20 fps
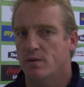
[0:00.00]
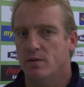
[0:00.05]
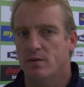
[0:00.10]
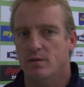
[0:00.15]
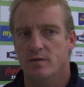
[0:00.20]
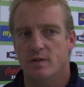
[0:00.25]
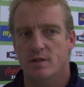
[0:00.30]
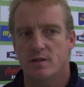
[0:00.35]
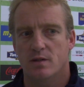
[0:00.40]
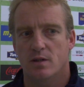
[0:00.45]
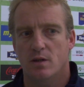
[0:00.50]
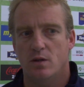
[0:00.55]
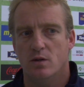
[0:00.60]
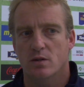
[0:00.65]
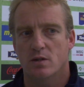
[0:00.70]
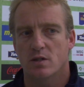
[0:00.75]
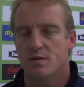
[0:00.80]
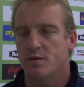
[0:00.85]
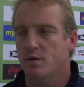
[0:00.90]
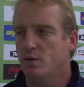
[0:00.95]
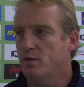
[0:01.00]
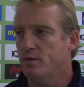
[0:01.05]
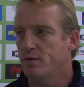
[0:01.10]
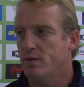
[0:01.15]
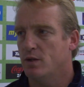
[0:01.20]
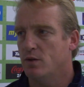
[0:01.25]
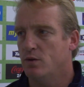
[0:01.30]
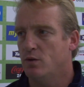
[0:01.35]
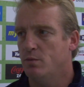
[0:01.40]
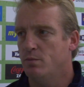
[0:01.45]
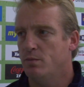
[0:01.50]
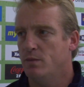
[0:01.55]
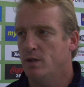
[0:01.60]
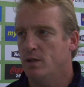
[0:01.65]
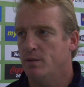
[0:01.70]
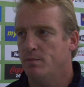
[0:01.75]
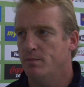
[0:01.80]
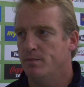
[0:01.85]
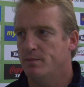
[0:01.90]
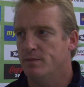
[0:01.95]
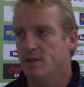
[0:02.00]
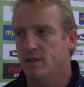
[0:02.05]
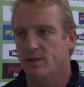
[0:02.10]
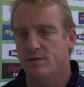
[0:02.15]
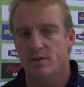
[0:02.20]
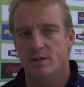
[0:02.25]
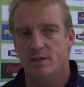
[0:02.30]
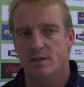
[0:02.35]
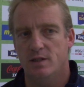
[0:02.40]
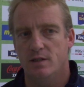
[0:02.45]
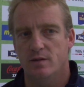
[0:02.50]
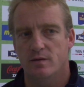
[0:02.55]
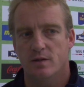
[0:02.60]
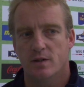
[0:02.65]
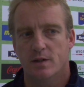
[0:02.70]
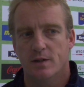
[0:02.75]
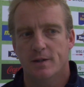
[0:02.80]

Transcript: weil wir wissen auch, dass wir Luft nach oben haben, definitiv,